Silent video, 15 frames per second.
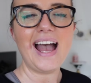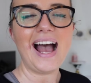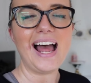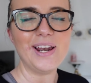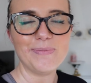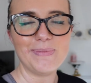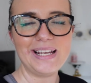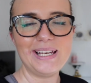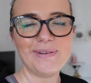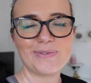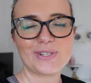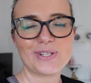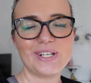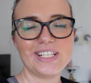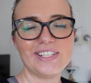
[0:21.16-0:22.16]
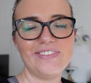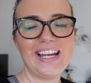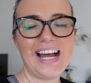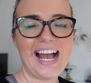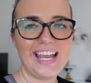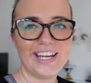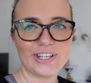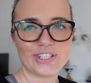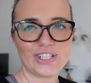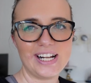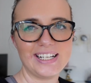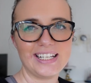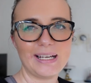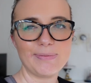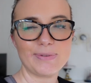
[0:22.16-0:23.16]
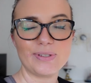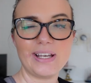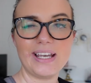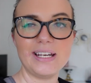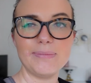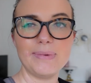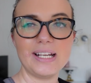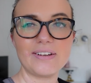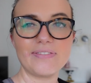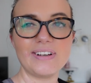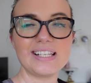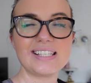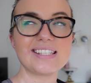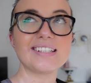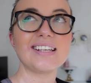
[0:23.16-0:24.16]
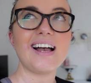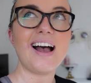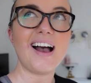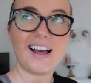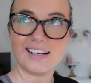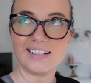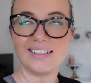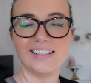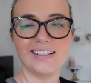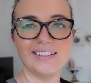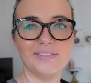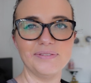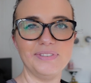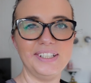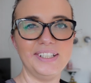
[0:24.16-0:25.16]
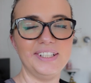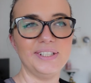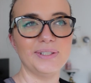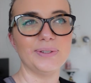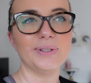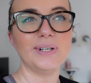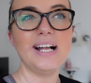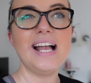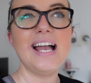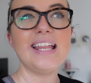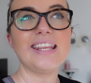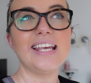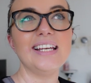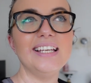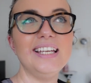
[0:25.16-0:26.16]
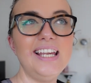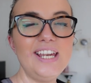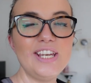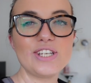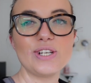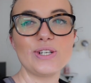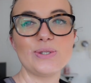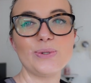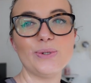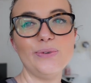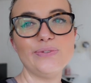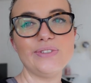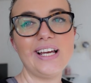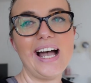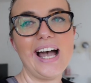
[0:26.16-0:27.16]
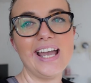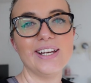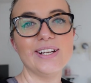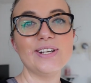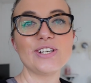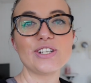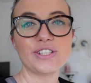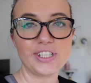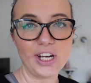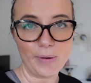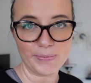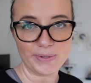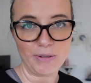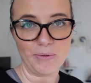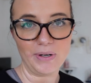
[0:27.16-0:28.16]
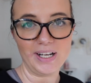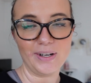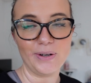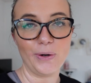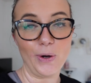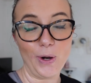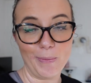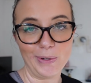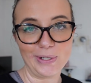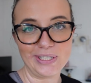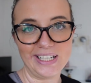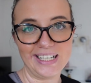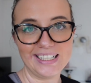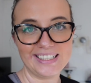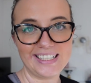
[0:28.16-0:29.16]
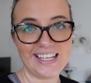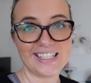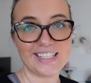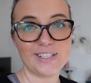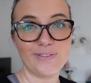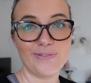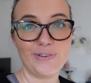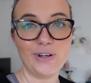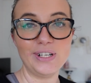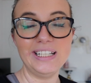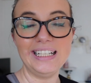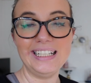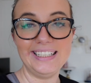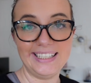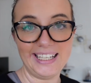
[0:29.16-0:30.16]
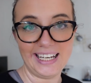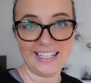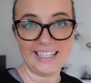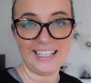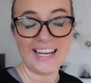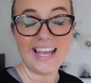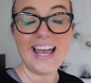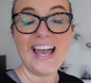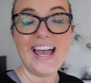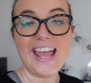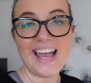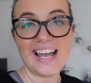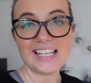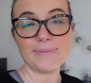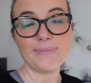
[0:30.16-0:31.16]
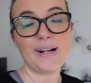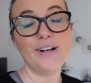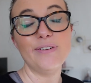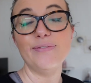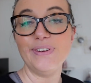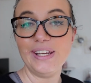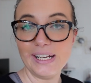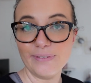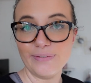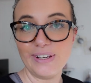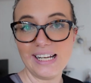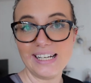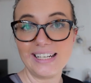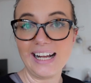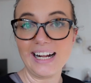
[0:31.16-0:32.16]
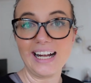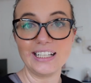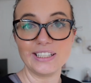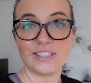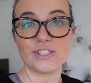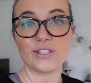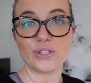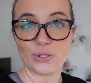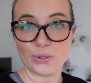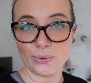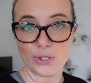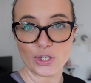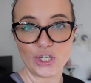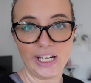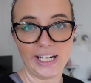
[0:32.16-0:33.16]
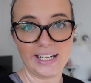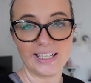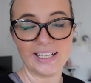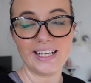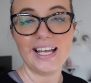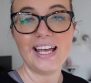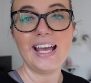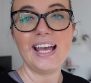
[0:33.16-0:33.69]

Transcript: Hallo mein Lieben und schön, dass ihr wieder eingeschaltet habt zu einem etwas anderen Video, denn ich durfte einen Staubsaugerroboter testen von Jedi. Erstmal vielen, vielen Dank ans Zuschicken.